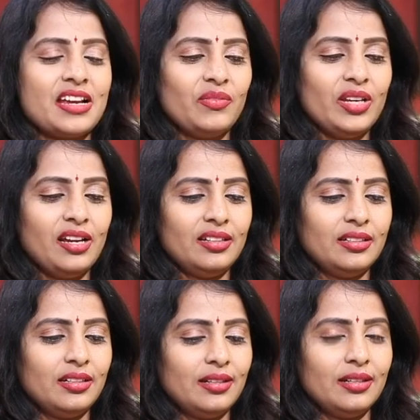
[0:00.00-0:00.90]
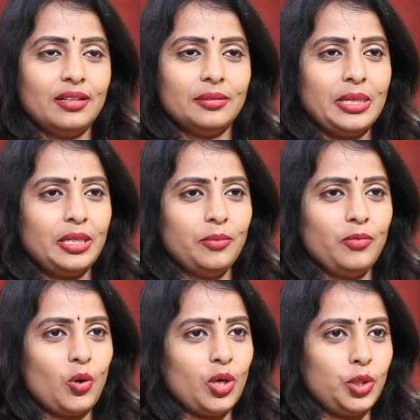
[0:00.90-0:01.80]
శ్రావ్య మనం
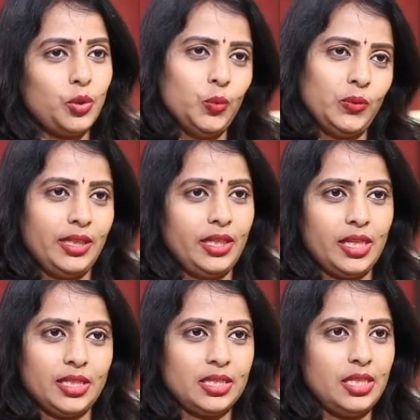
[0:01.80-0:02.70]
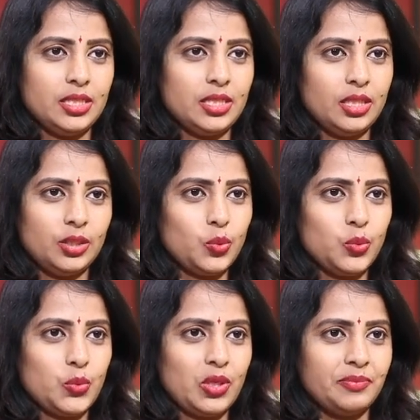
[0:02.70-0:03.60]
ఒక టూ త్రీ డేస్ నుంచి
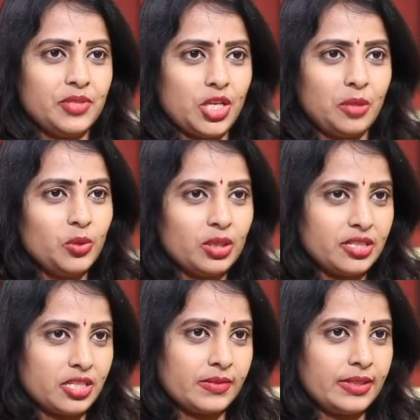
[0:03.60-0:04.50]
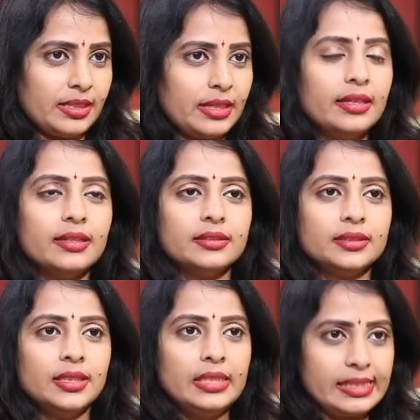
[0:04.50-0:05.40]
చూస్తున్నాం షణ్ముఖ్ జశ్వంత్ అండ్ uh,
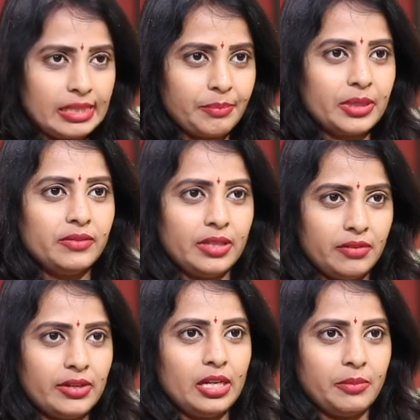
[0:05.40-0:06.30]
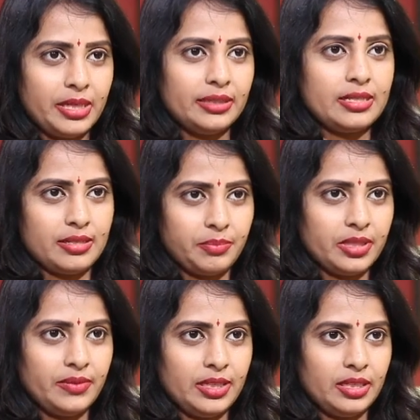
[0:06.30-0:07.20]
సంపత్ వినయ్ వాళ్ళ బ్రదర్
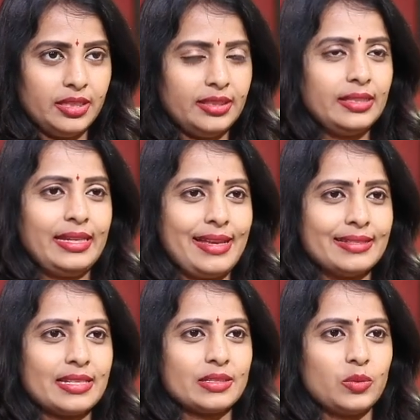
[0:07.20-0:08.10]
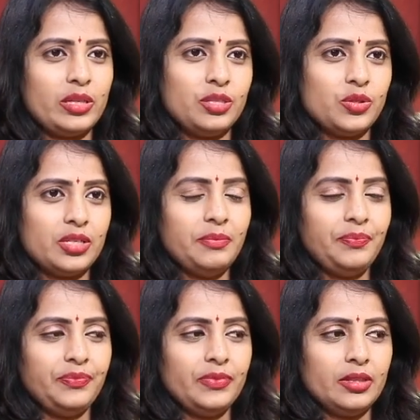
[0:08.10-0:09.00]
సంపత్ వినయ్ ఇద్దరు కేసెస్ గురించి
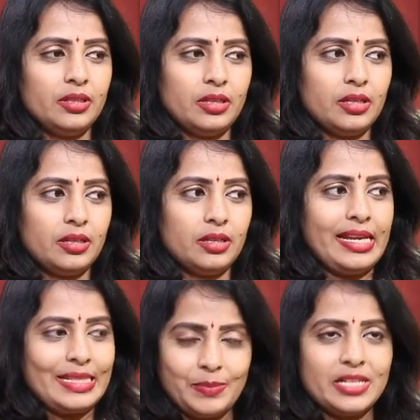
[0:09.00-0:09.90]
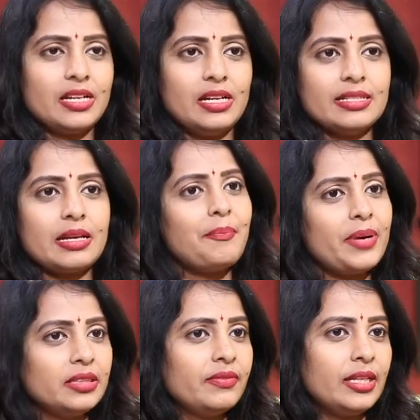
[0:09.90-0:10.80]
ఎస్పెషల్లీ hmm. uh,
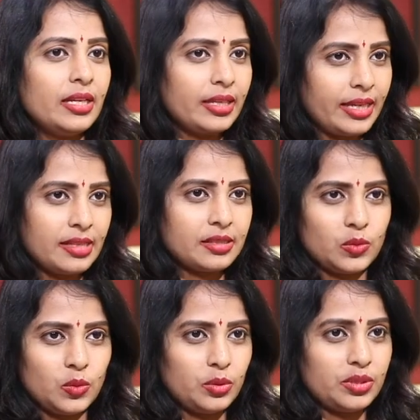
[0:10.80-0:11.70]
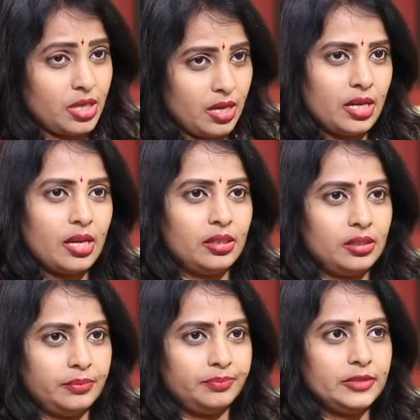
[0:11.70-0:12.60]
సంపత్ వినయ్ కేసు చాలా
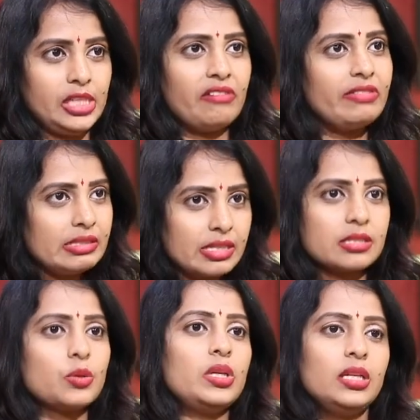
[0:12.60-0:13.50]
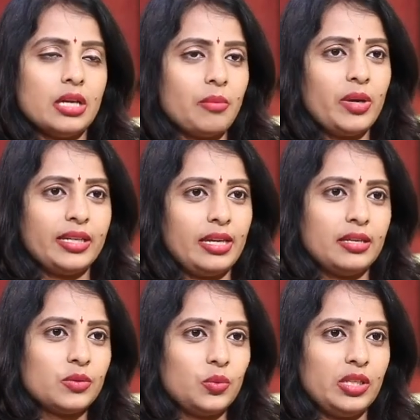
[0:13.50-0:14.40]
అఫెన్సెస్తోని అబ్బాయి
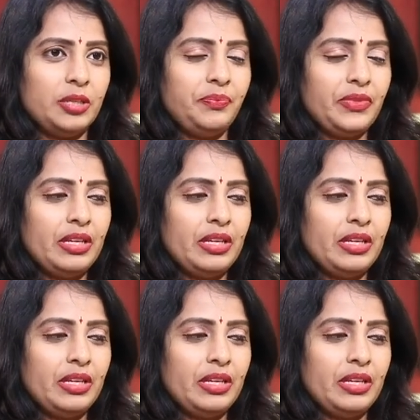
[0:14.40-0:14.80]
కేసు ఉంది